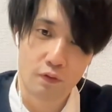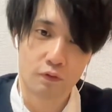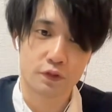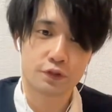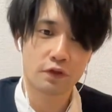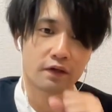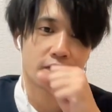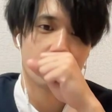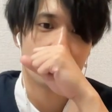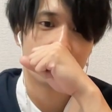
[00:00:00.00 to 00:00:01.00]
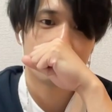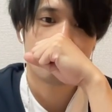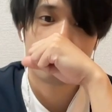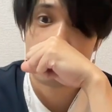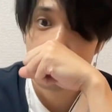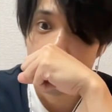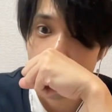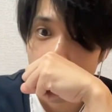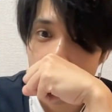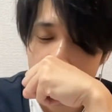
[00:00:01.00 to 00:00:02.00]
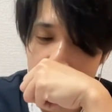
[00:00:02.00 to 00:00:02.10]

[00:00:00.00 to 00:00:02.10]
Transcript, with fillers: 一緒じゃないか。あれ